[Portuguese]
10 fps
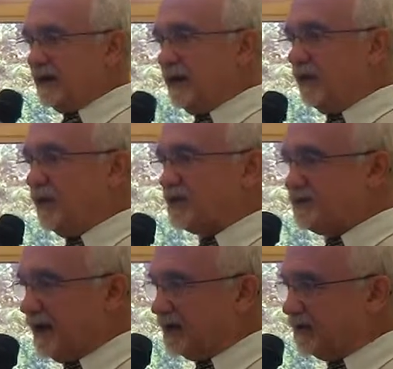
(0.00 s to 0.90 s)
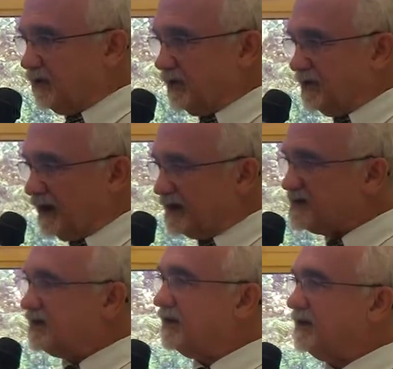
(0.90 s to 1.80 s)
é um aspecto
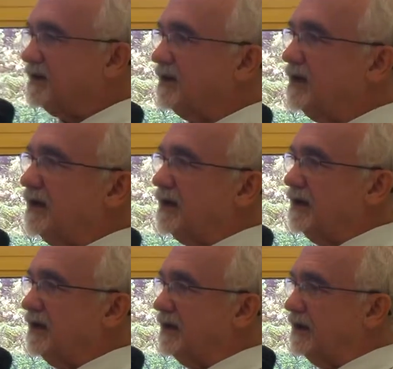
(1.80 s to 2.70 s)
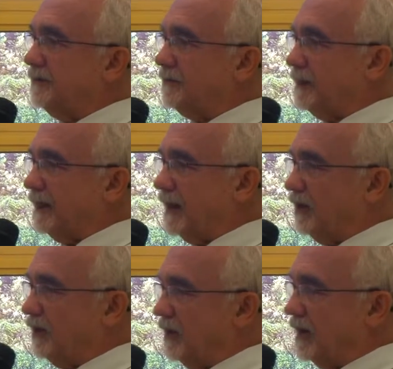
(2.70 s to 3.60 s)
interessante e
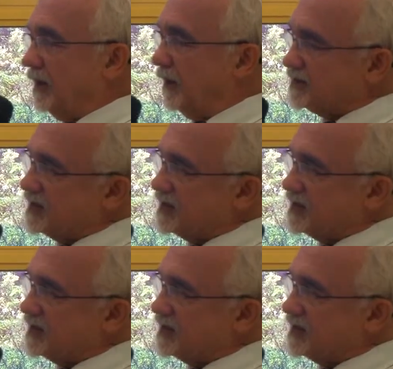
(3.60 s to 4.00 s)
eu, eu acho